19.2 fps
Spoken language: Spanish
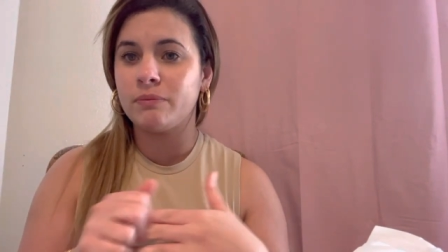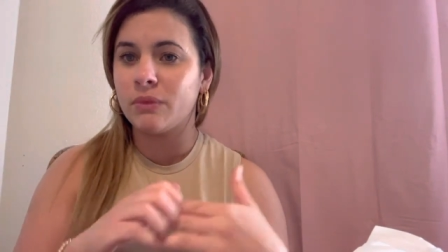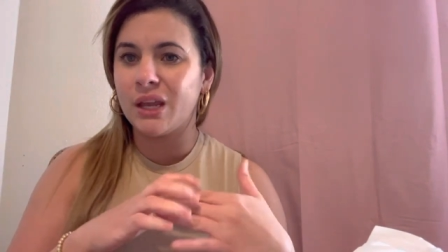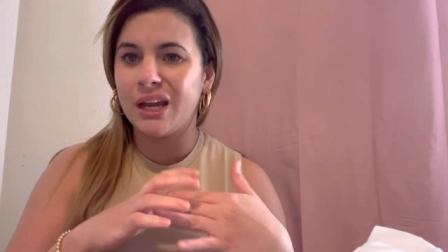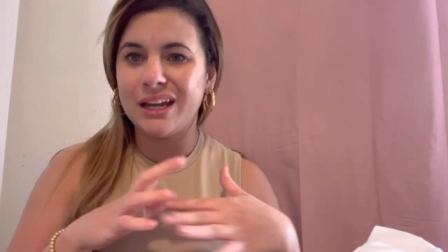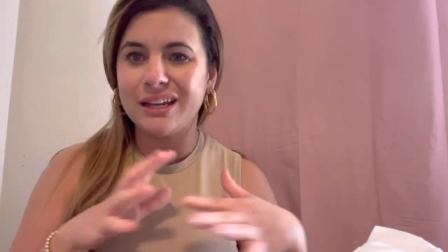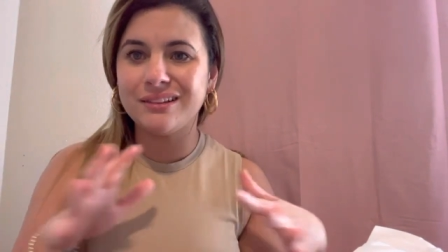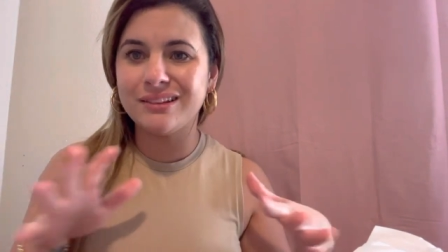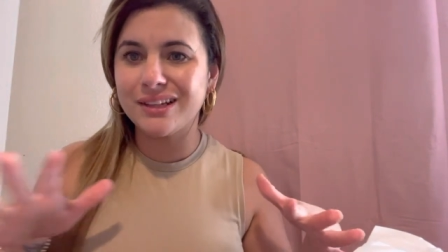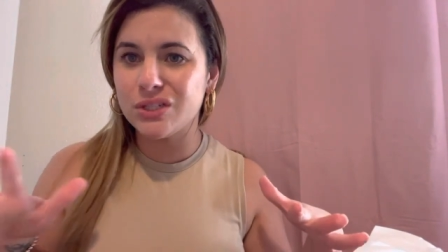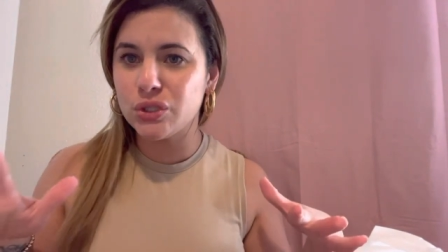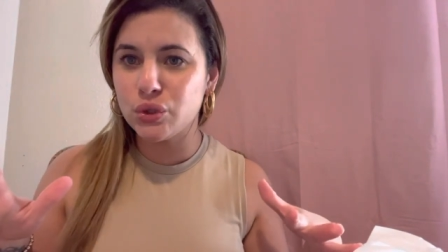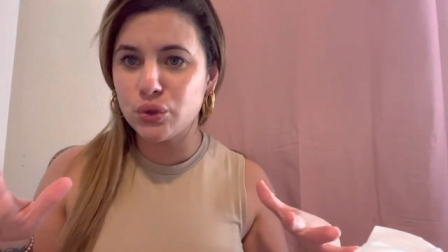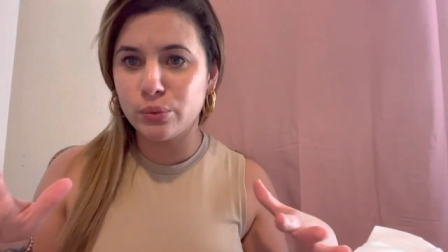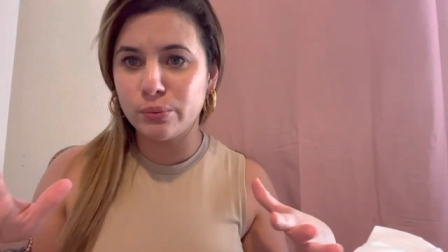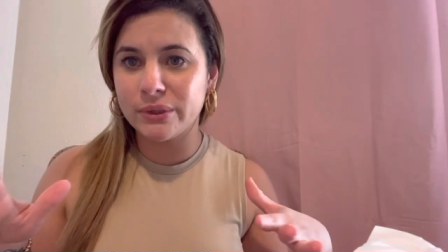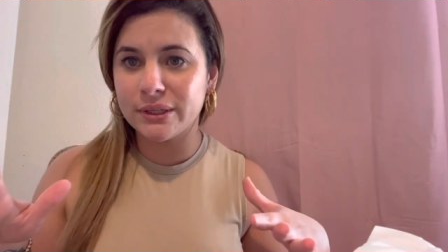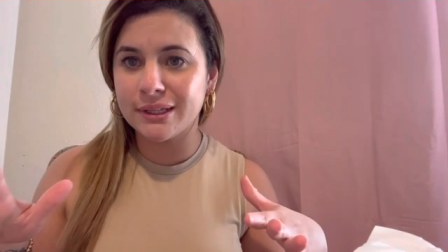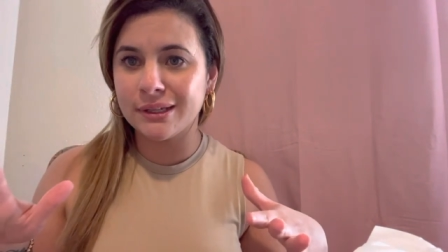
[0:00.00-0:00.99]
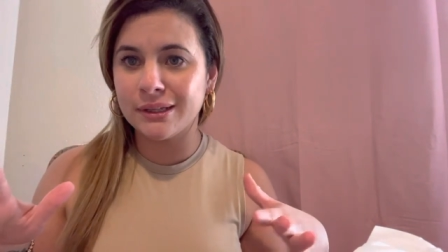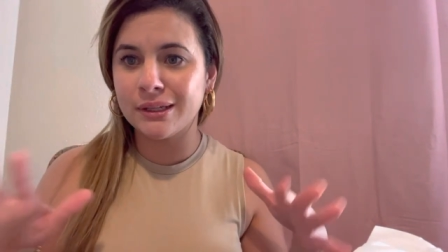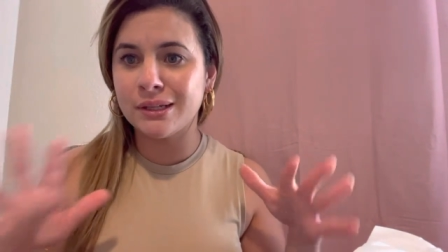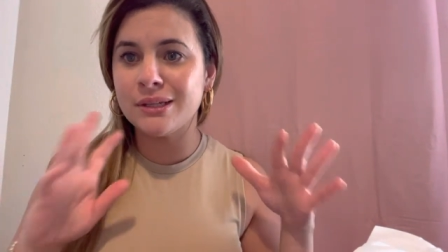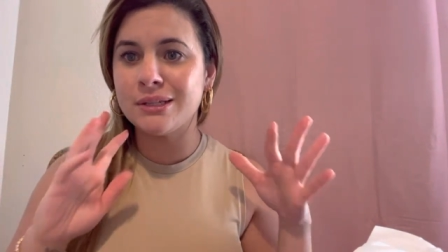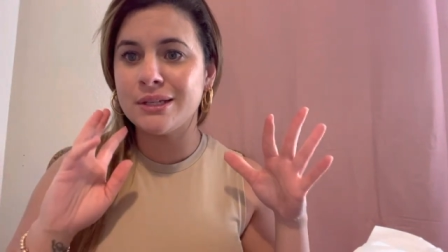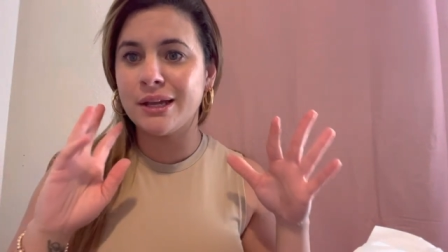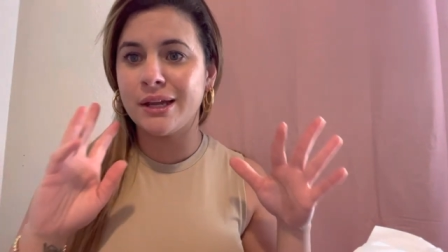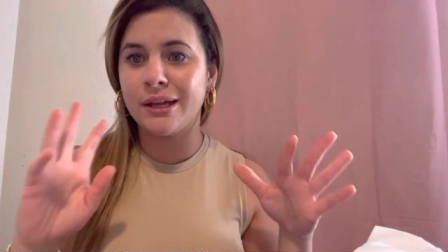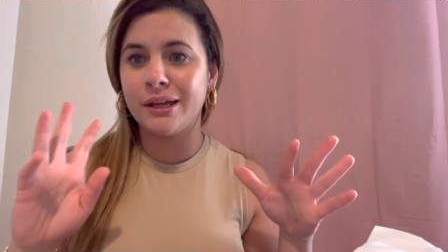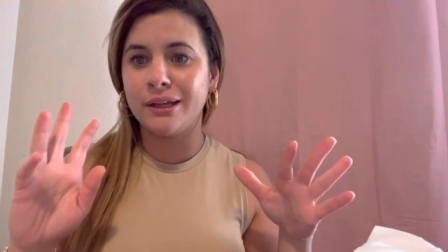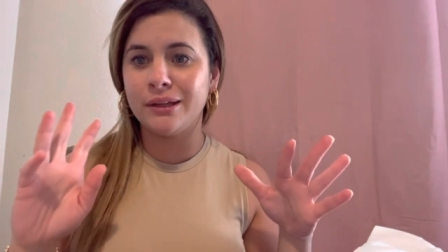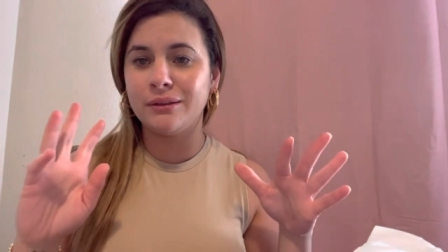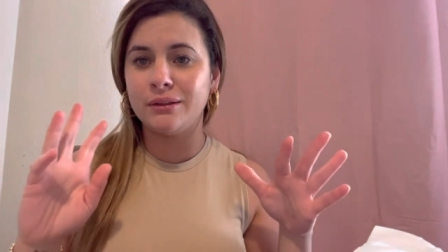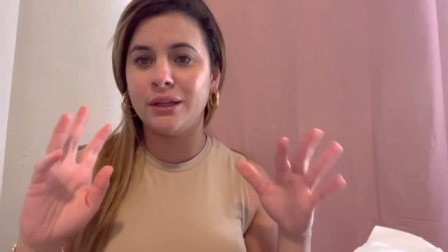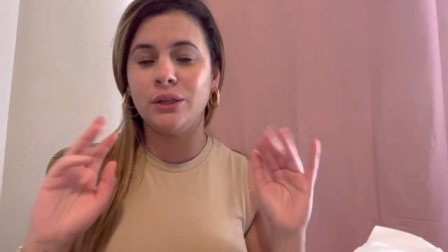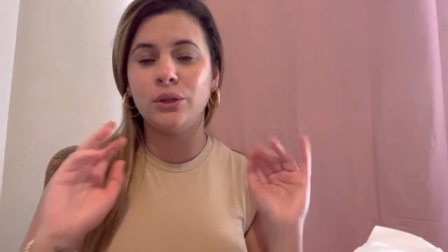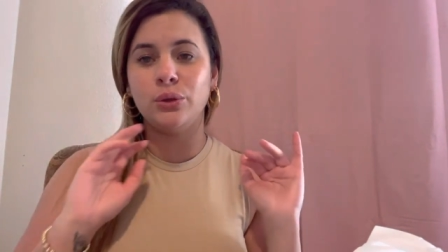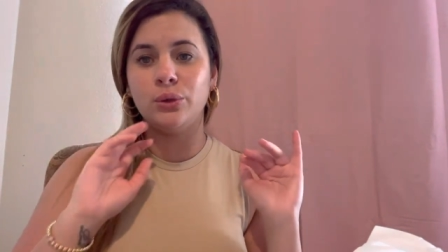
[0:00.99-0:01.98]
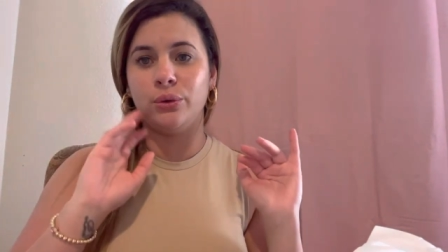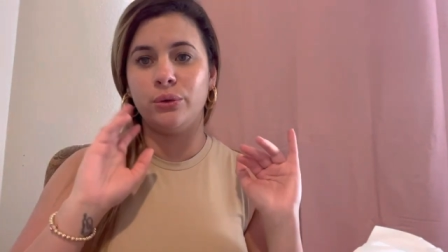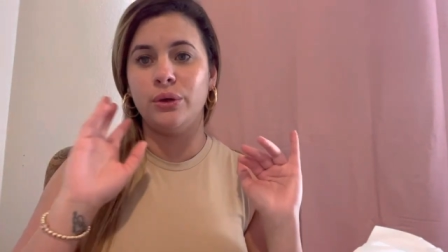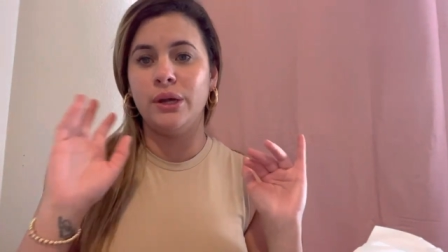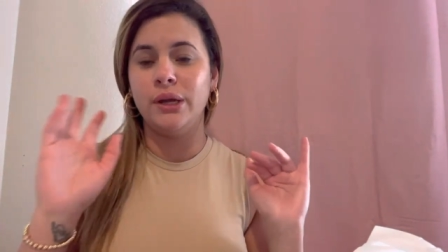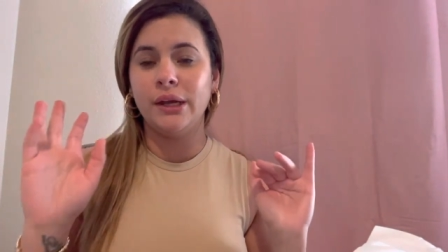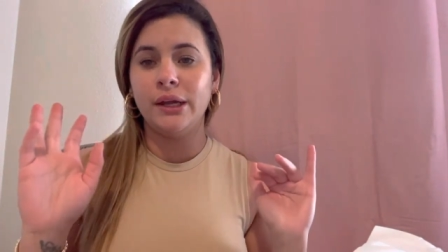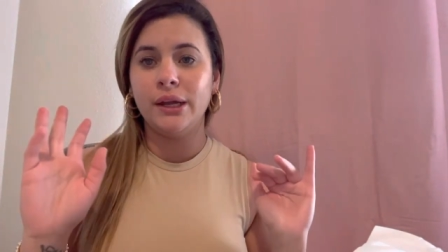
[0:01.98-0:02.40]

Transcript: esta super tendencia en TikTok.